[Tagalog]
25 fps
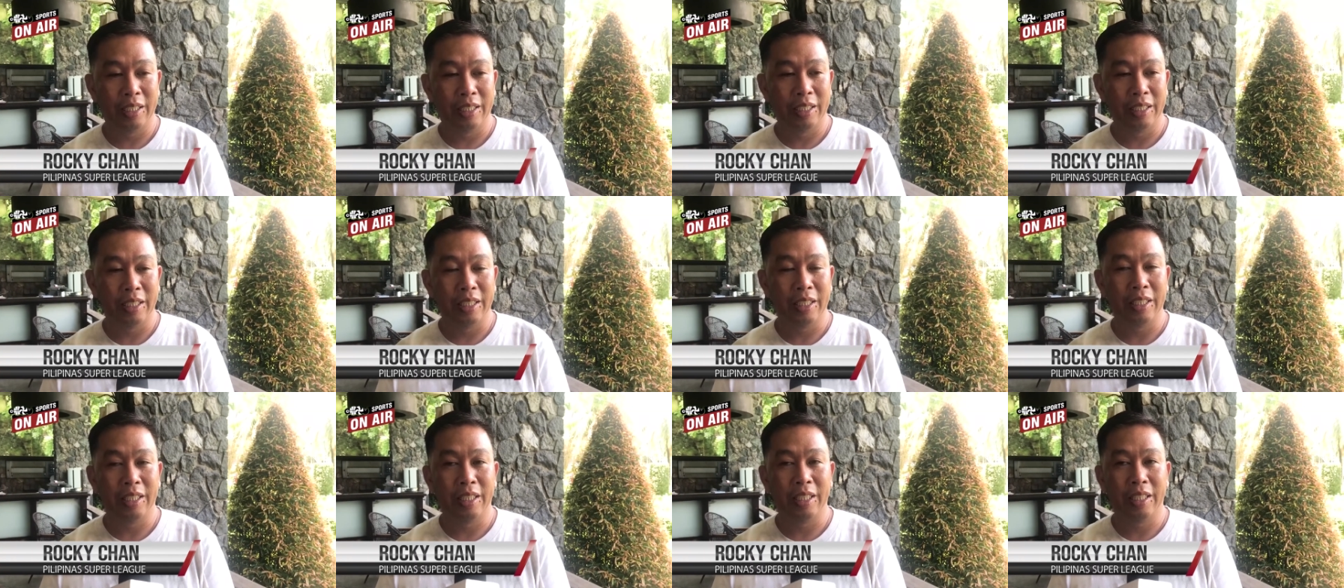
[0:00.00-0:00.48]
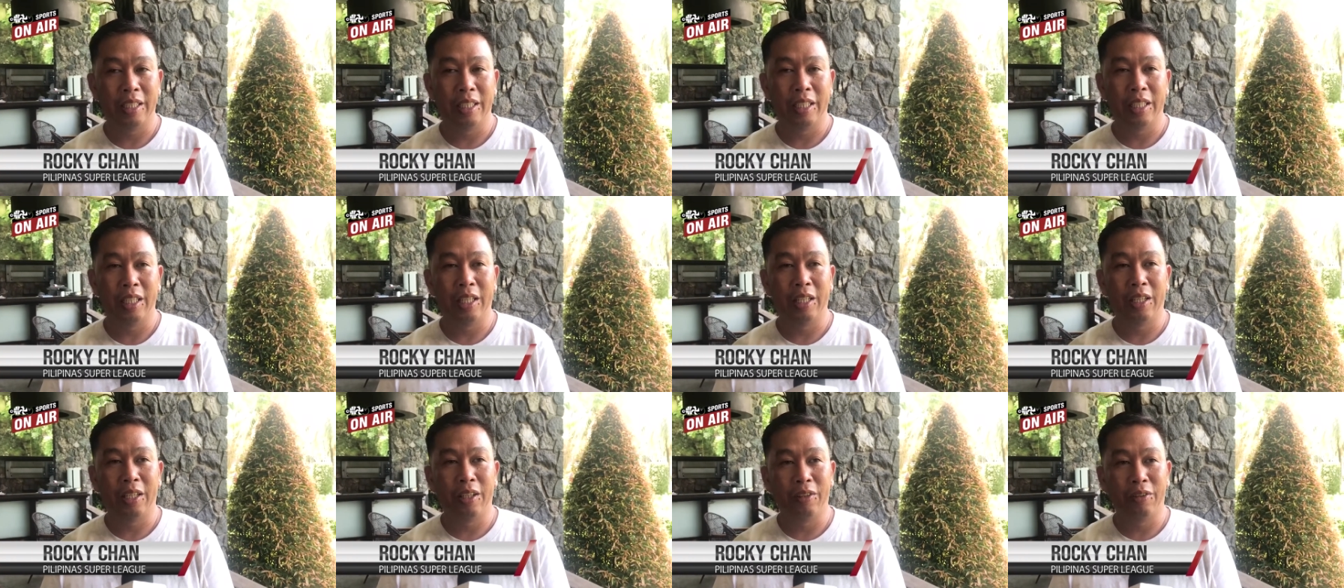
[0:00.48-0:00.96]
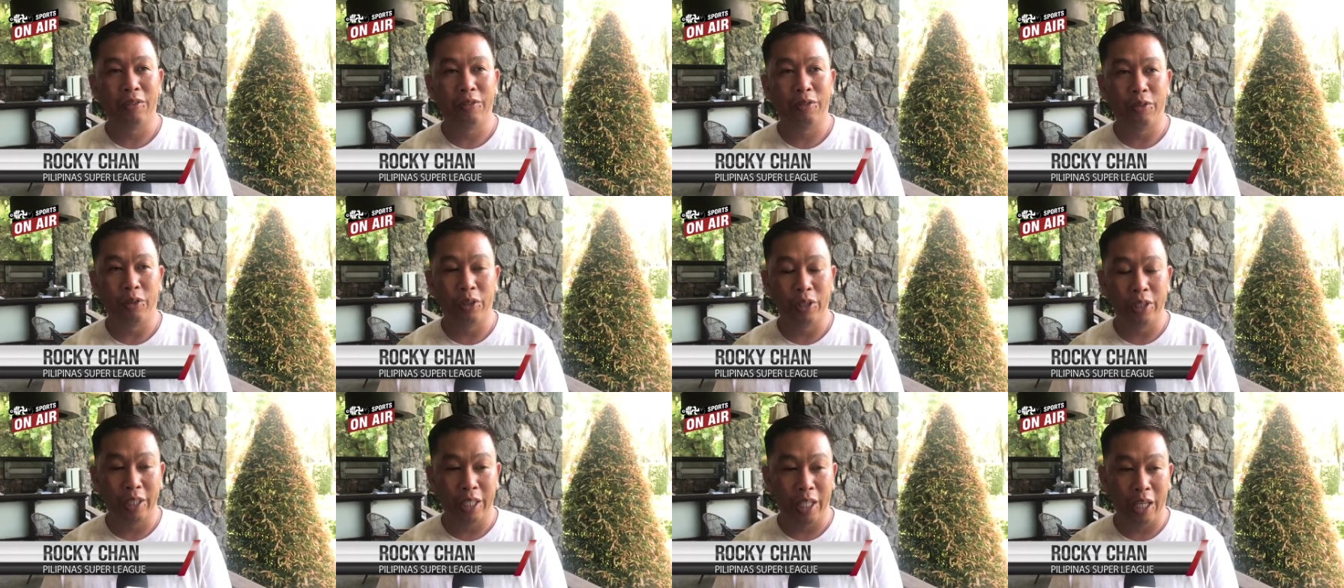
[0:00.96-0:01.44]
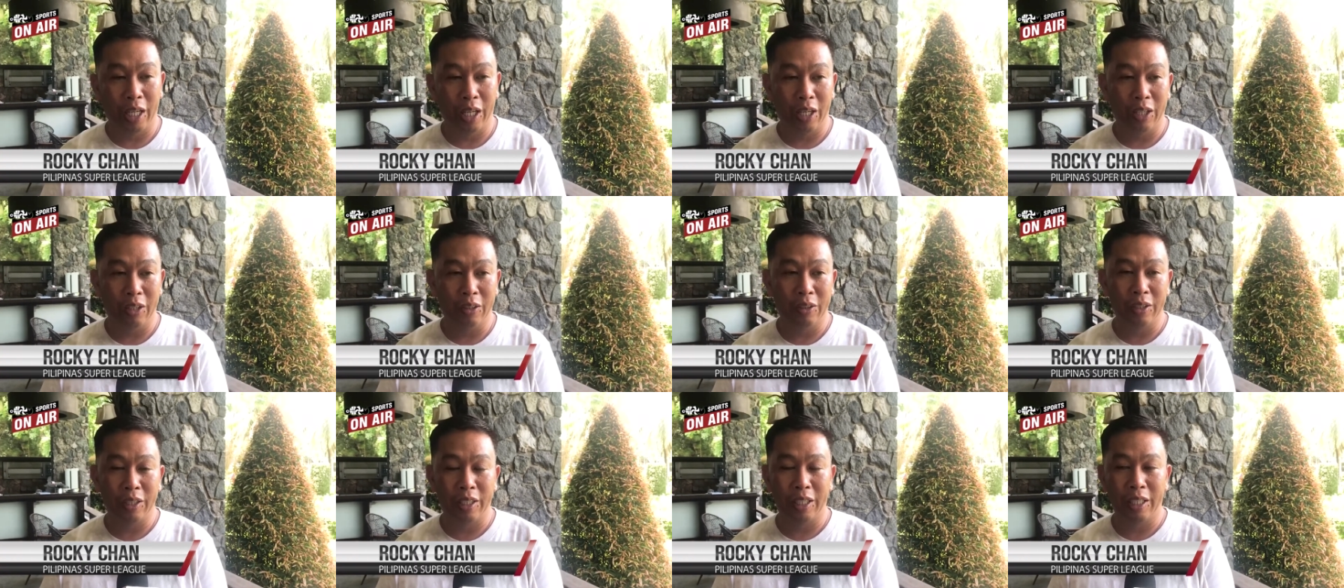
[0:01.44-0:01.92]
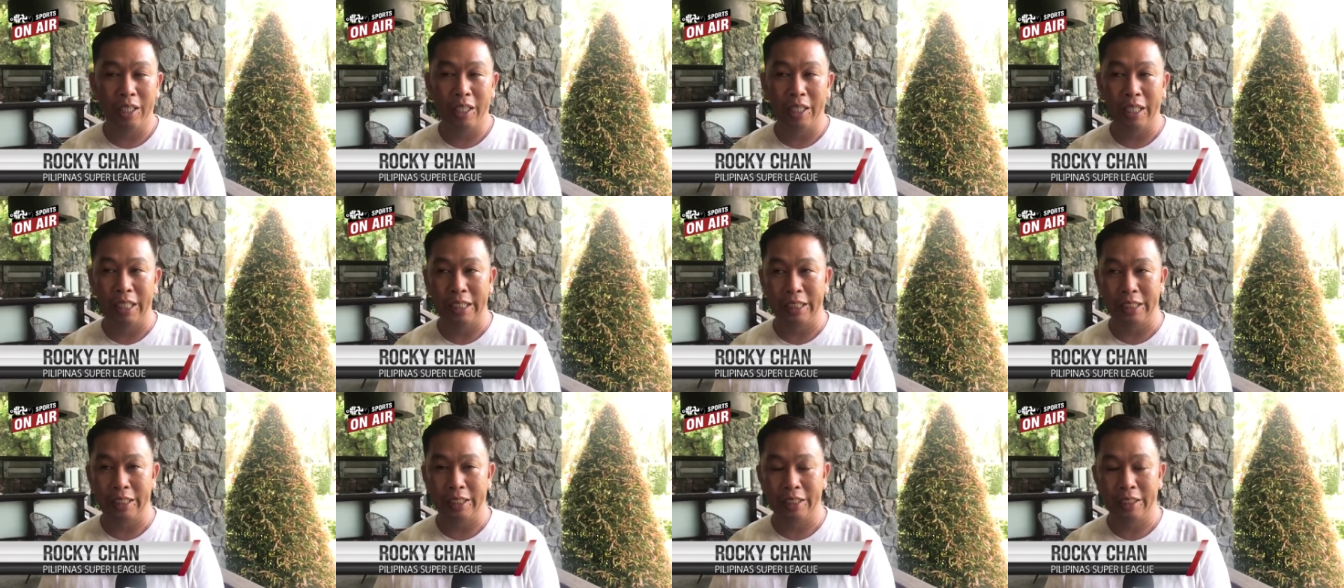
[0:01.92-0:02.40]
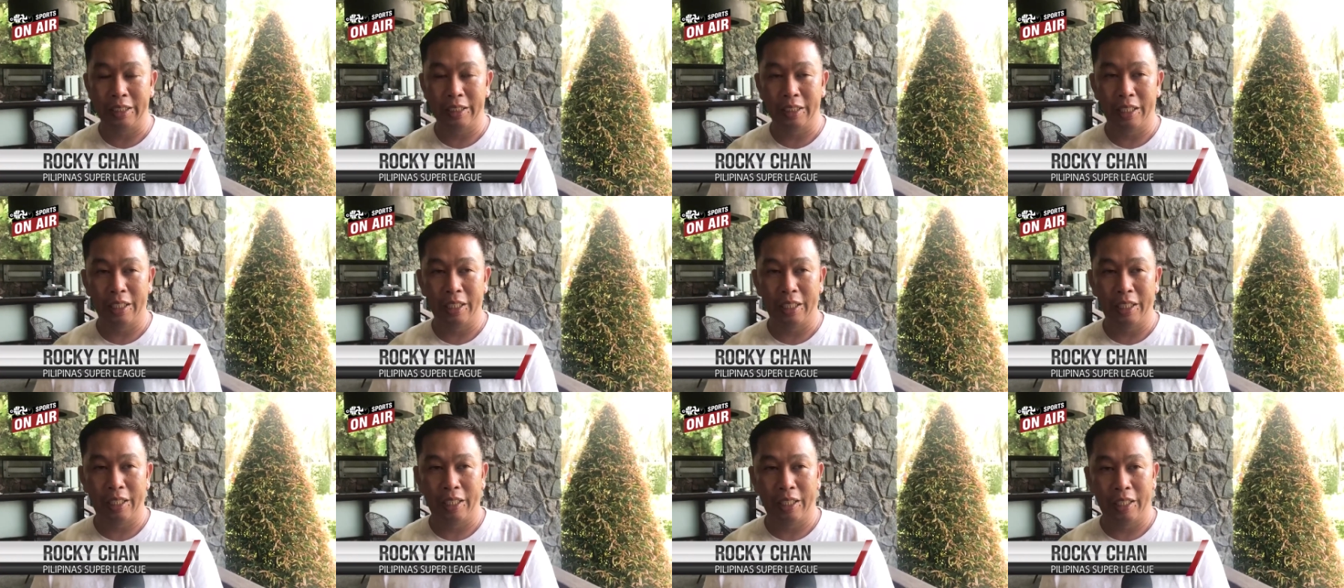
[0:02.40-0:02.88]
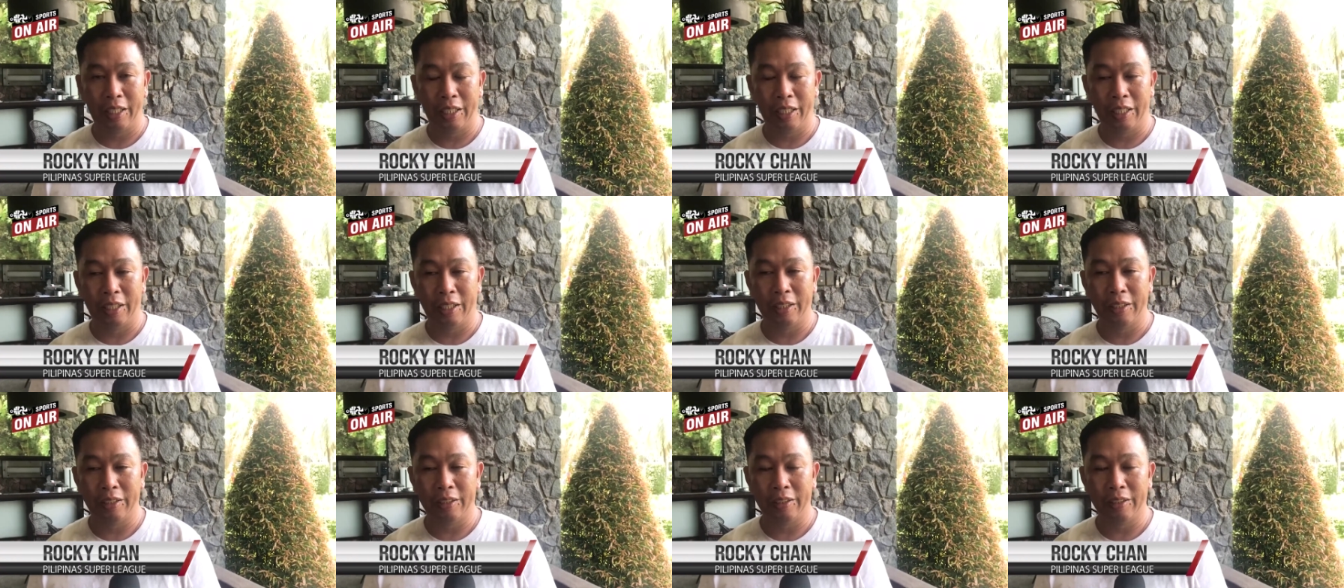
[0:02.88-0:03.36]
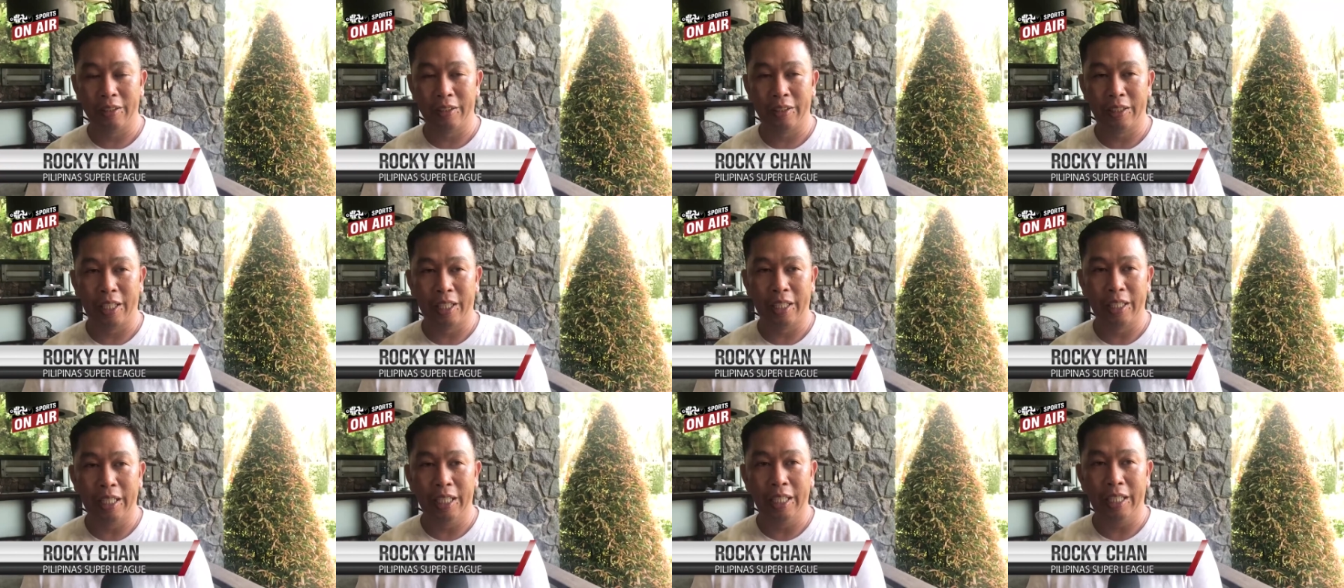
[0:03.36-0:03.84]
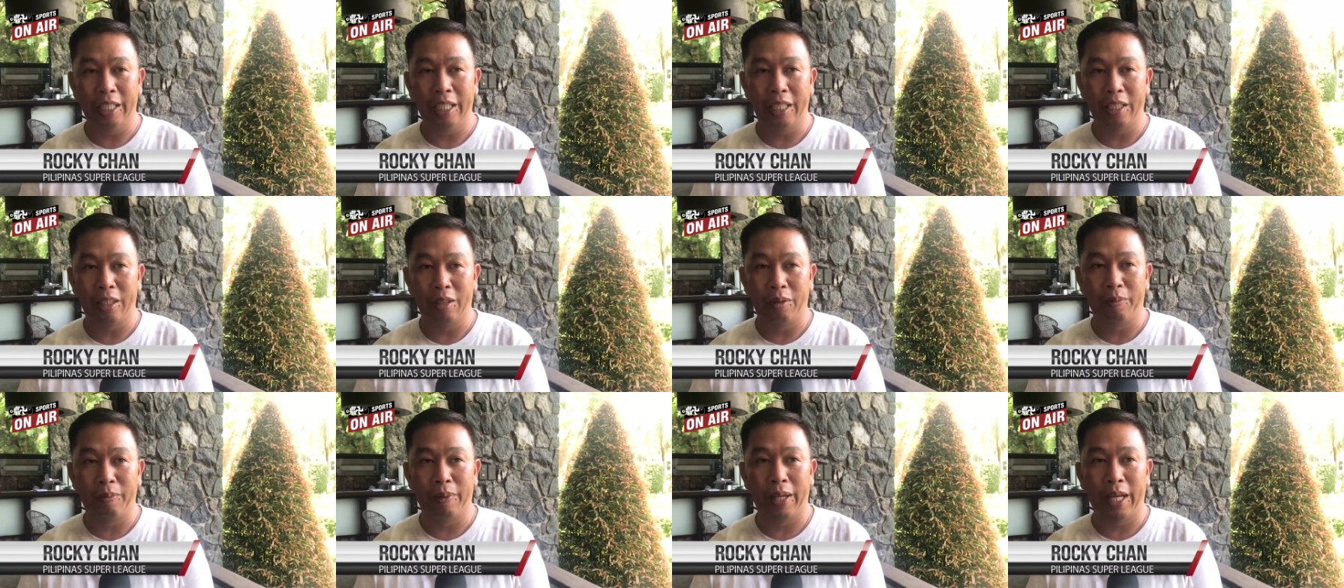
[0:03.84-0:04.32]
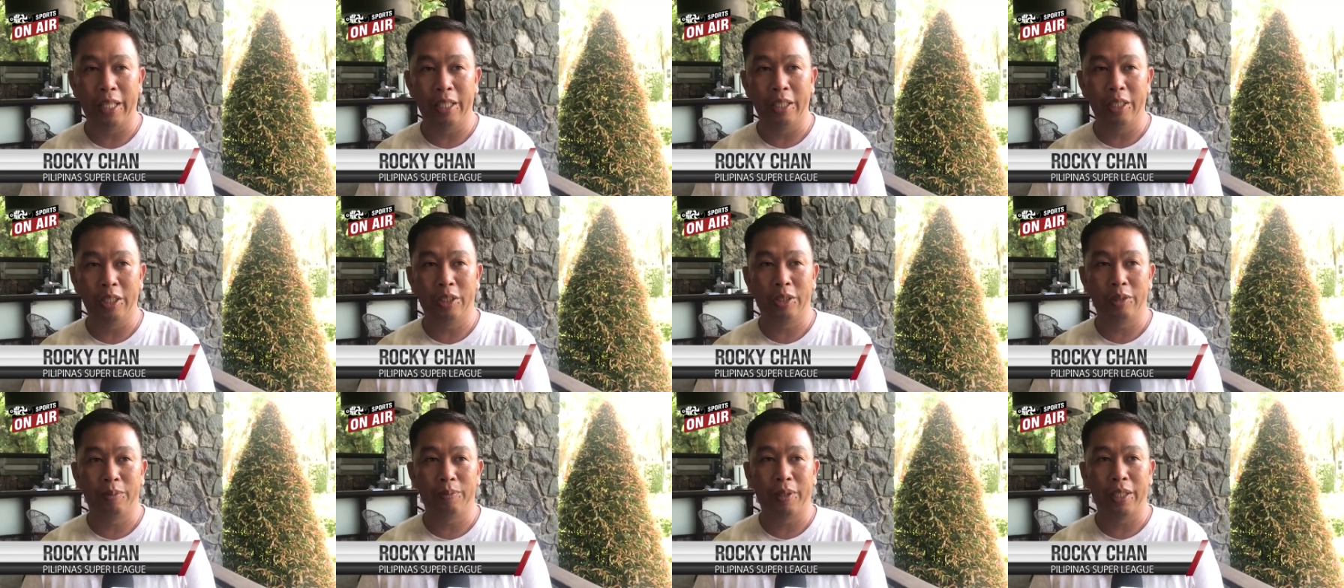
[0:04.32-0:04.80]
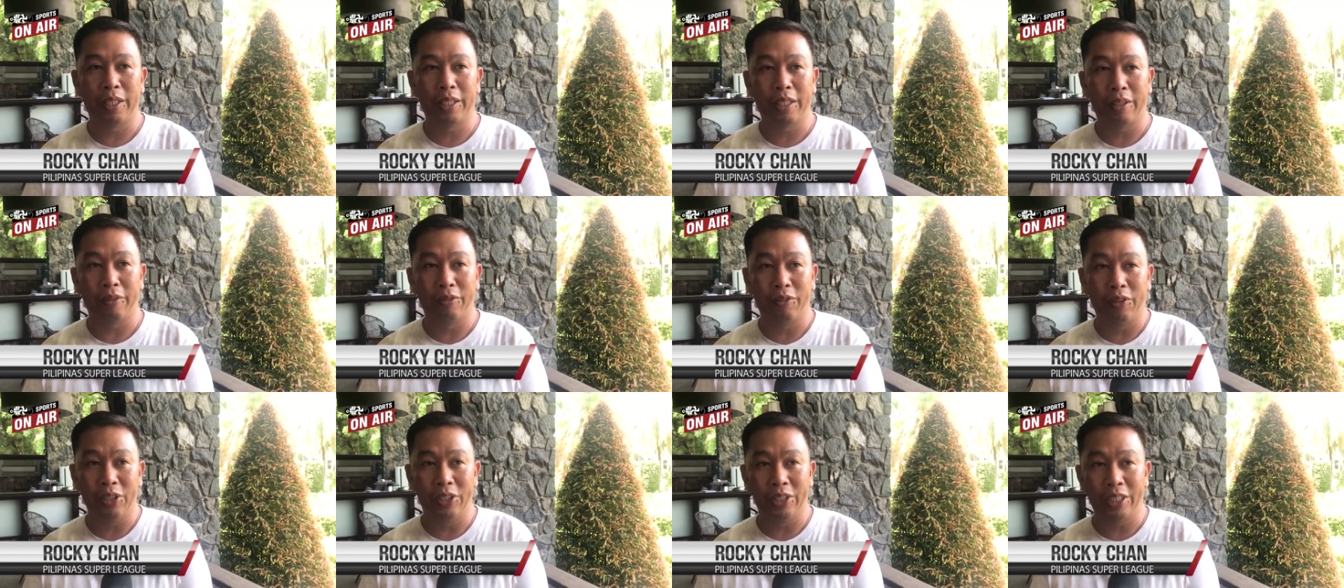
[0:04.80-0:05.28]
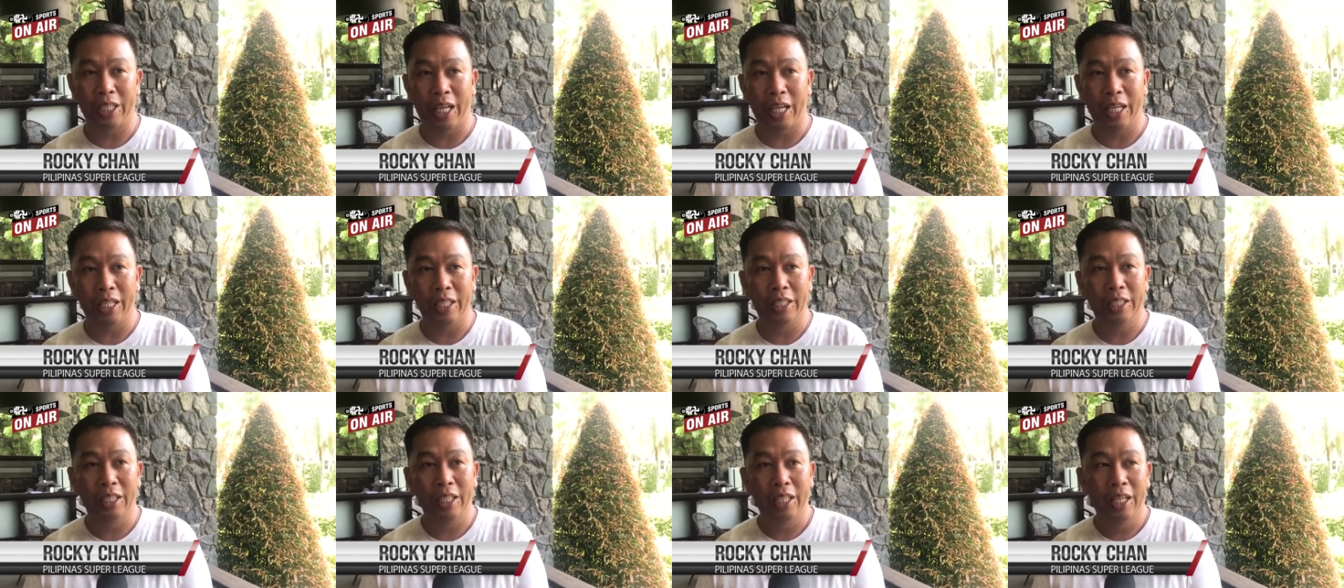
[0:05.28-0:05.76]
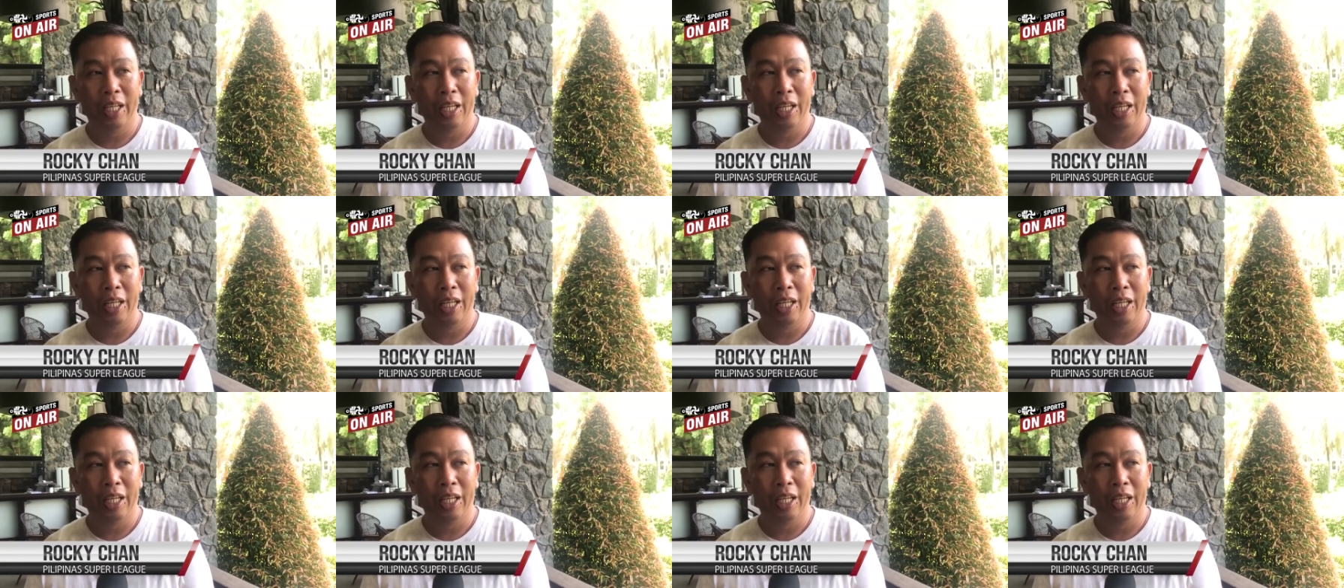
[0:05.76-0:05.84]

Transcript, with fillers: I mean. Uh, for now, as uh, the league and the management have decided,